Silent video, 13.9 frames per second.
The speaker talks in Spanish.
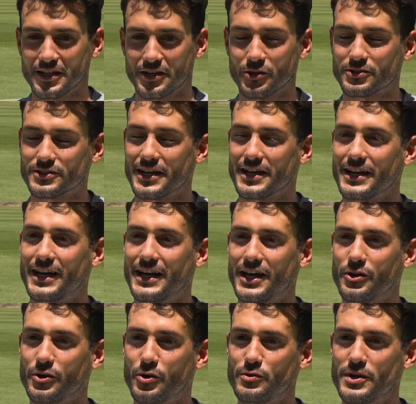nos han
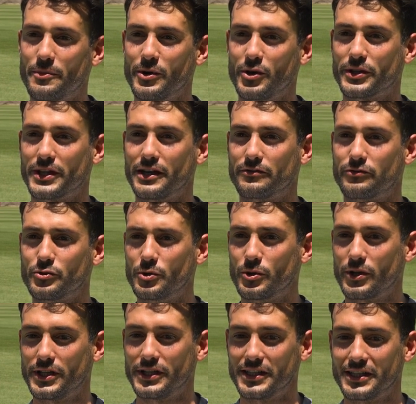regalado una pelota de
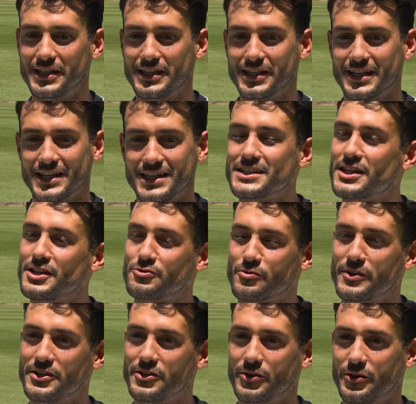fútbol y, y es el
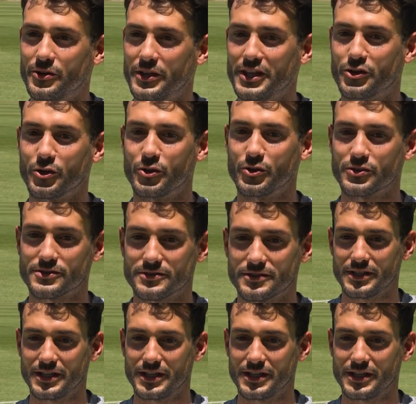sueño de todos.